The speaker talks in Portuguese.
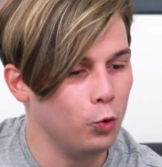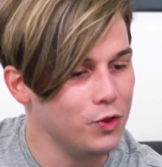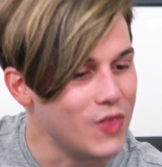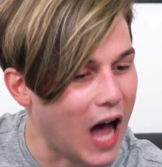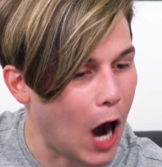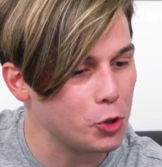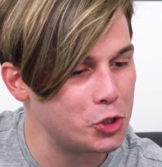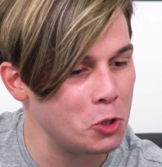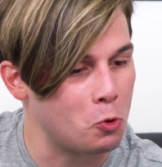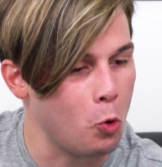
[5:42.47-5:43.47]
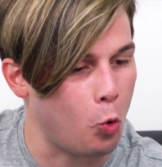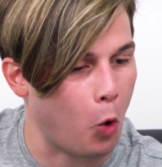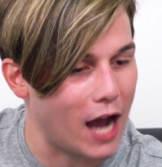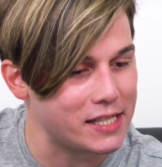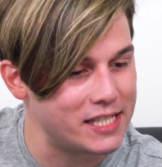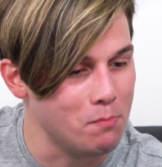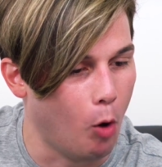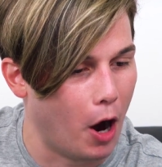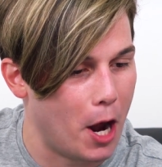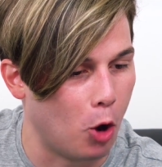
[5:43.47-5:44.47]
O Náutico quase
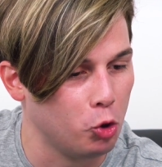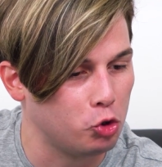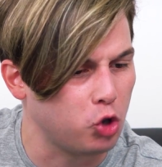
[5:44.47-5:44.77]
morreu no